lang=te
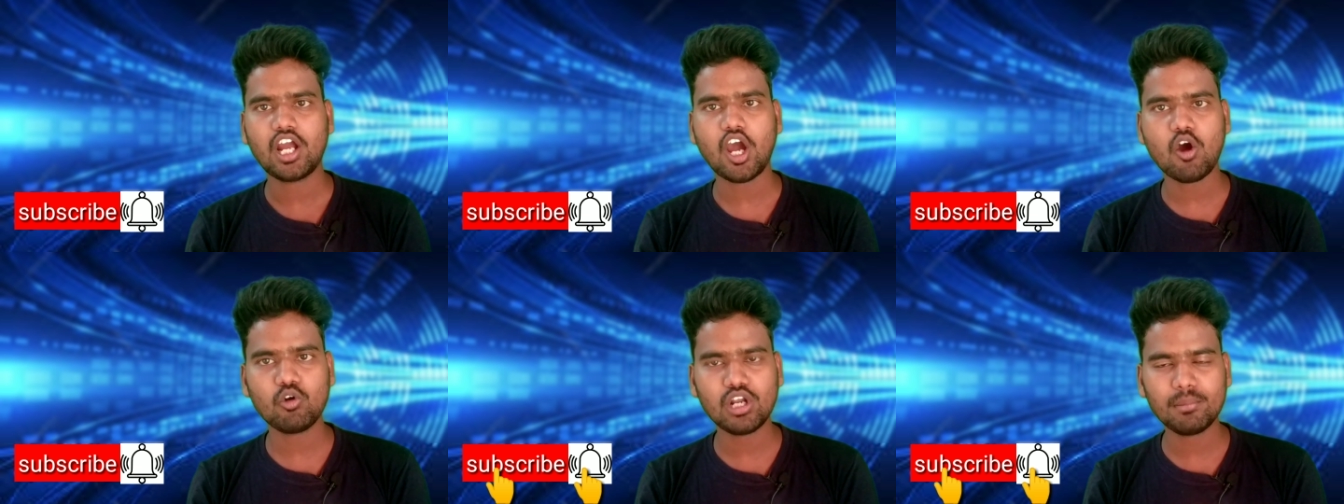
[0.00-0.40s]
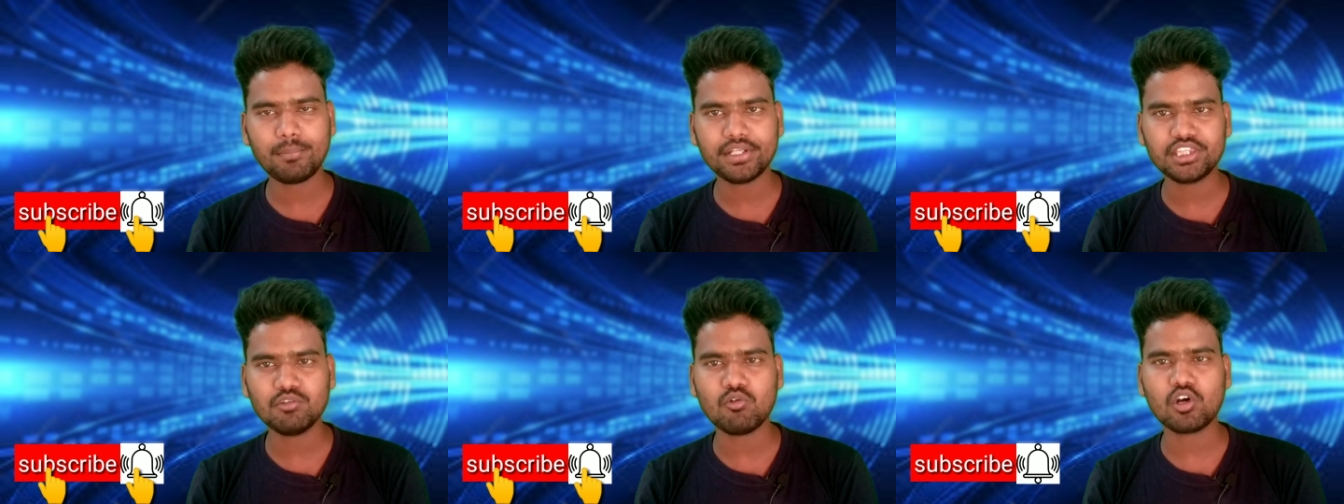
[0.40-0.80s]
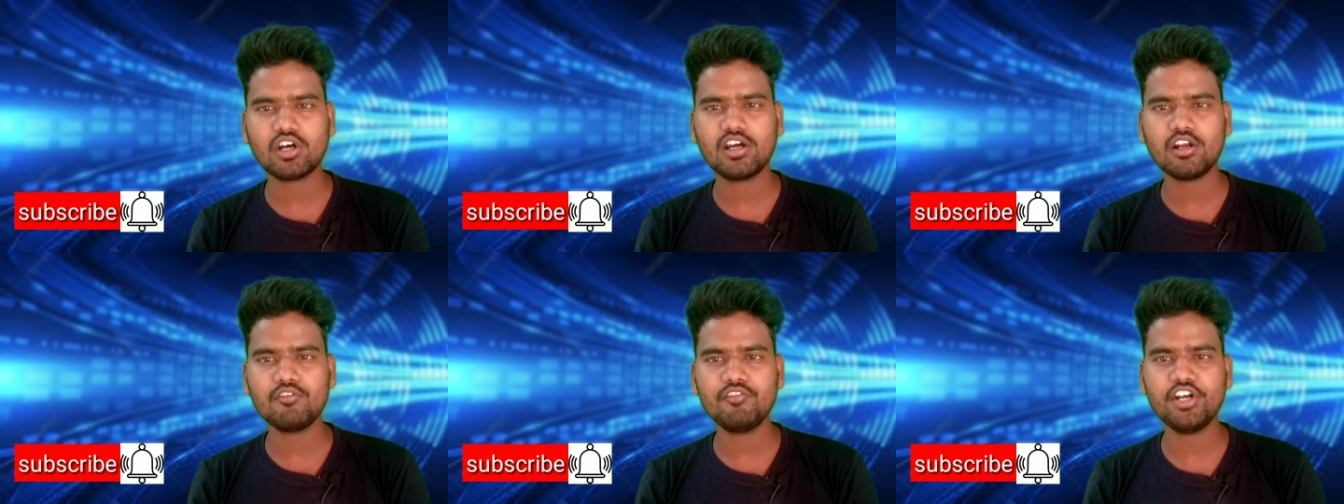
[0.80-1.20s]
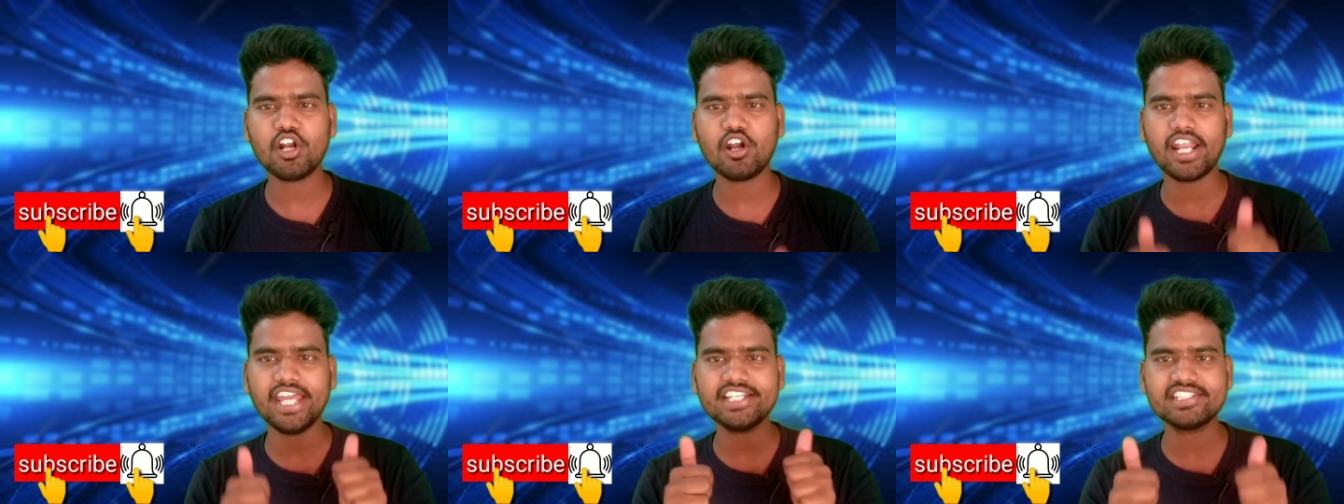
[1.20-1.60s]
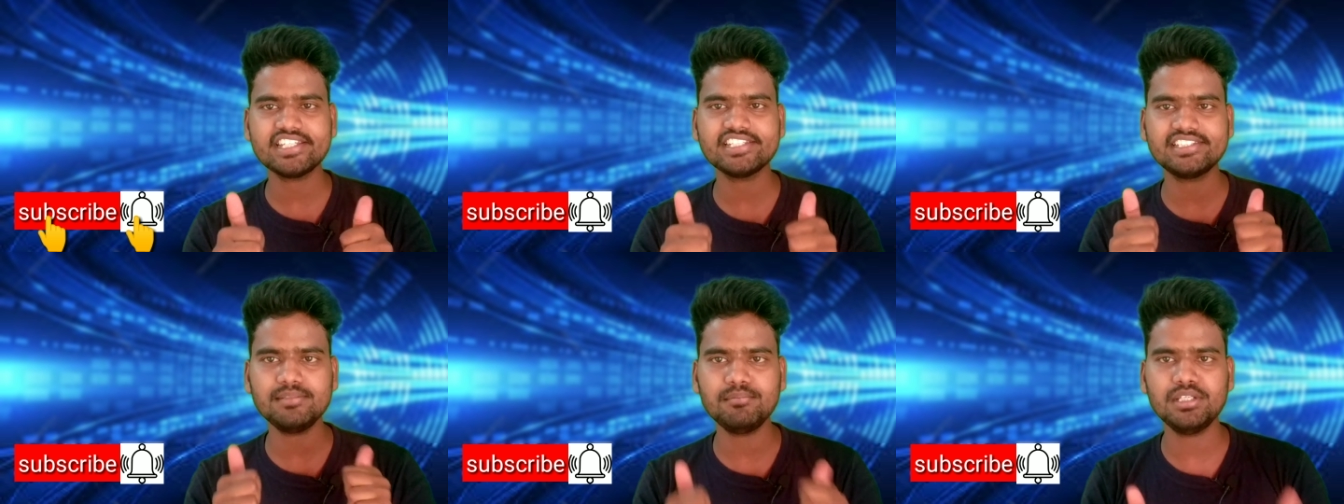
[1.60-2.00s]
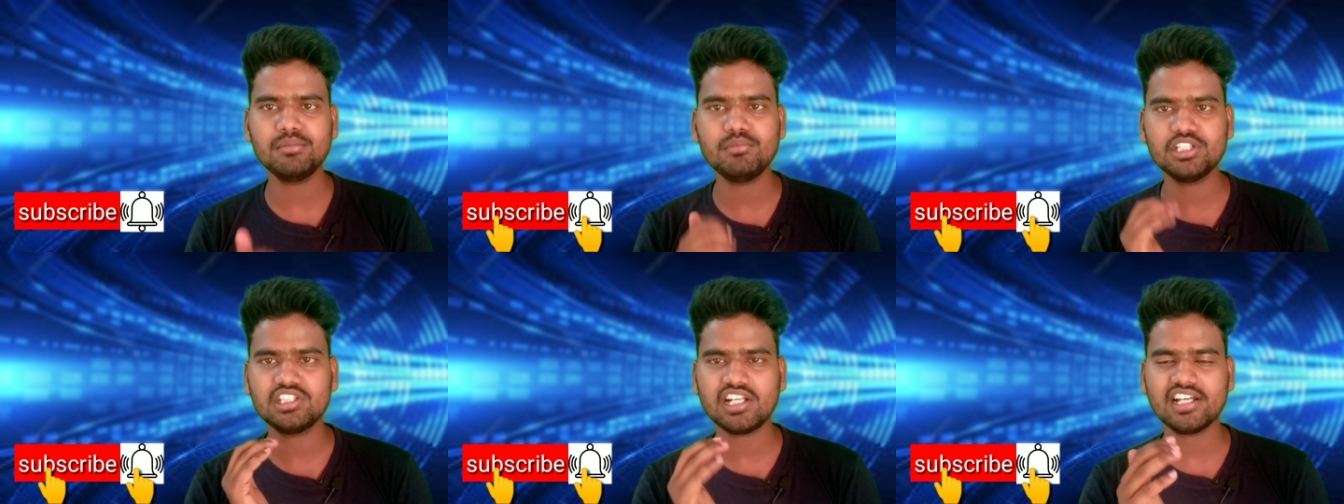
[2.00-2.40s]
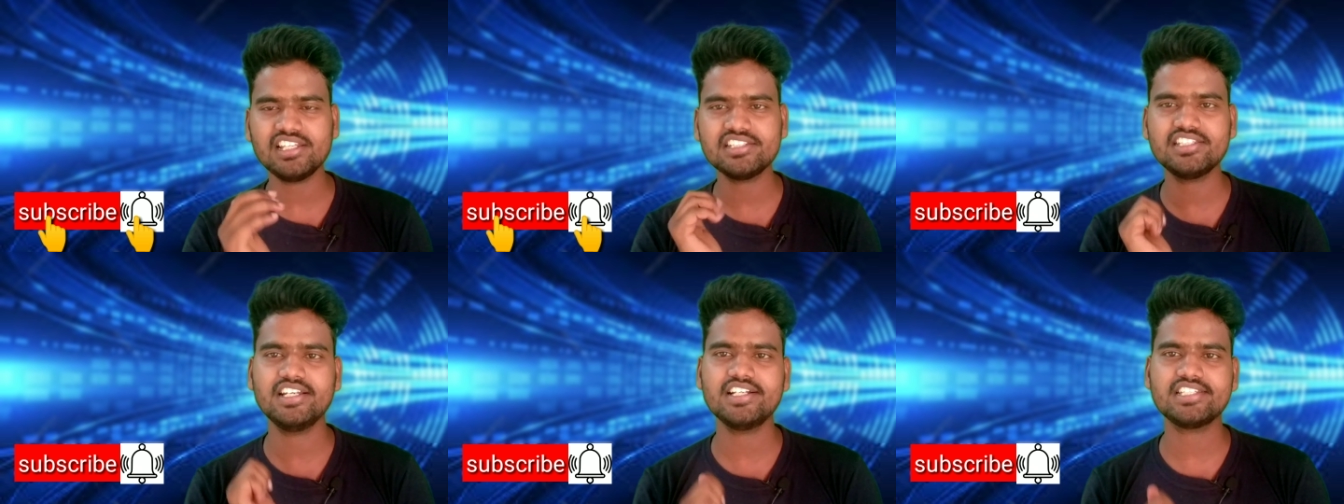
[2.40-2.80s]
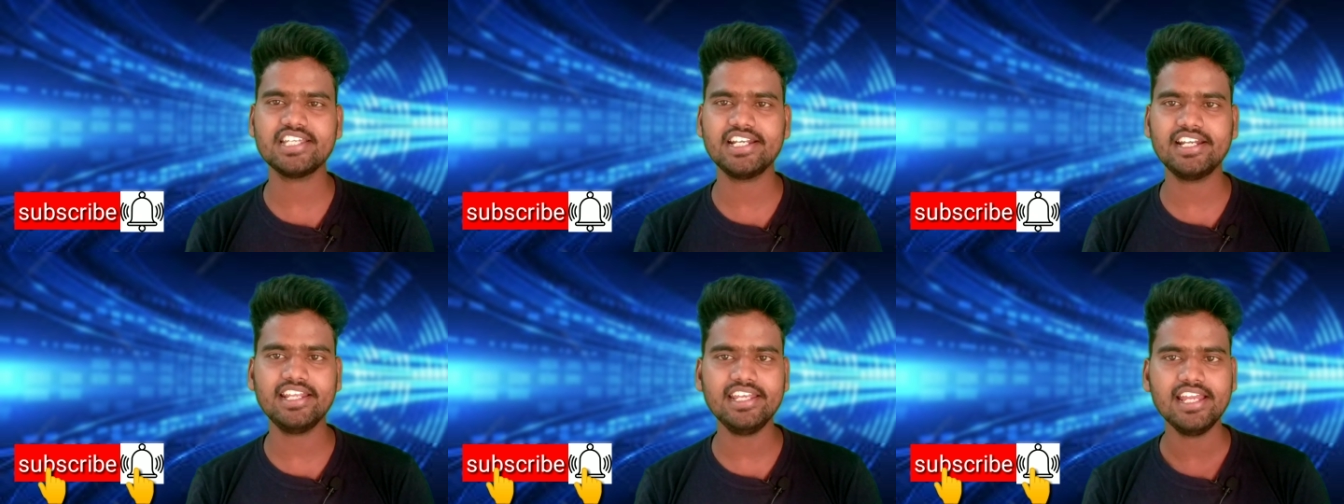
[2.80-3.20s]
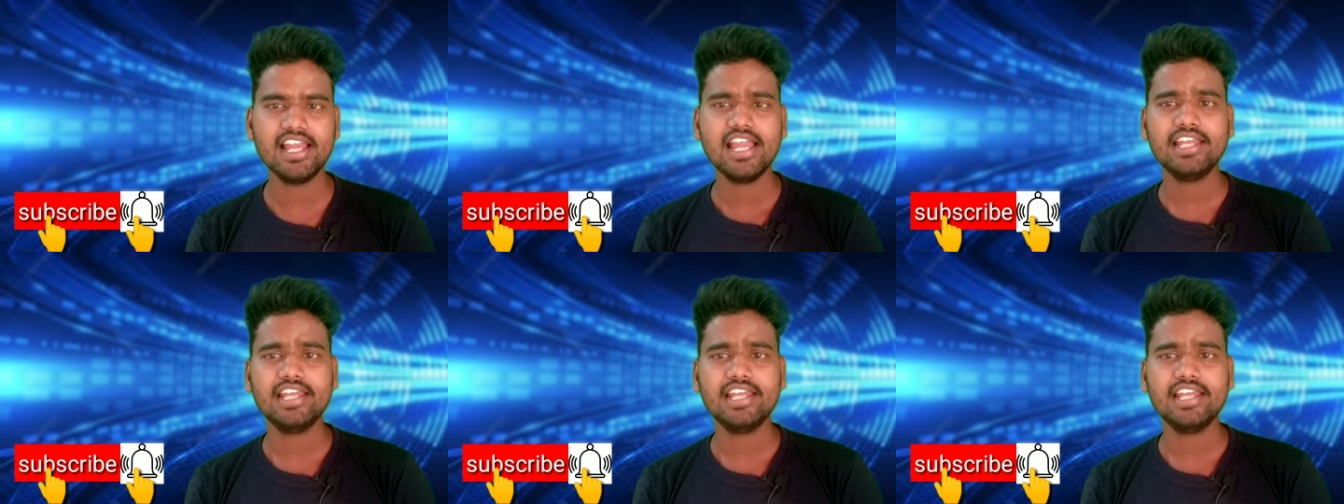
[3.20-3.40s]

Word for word: కావున ప్రతి ఒక్కరు వీడియో లైక్ చేసి మీ మిత్రులకైతే షేర్ చేయండి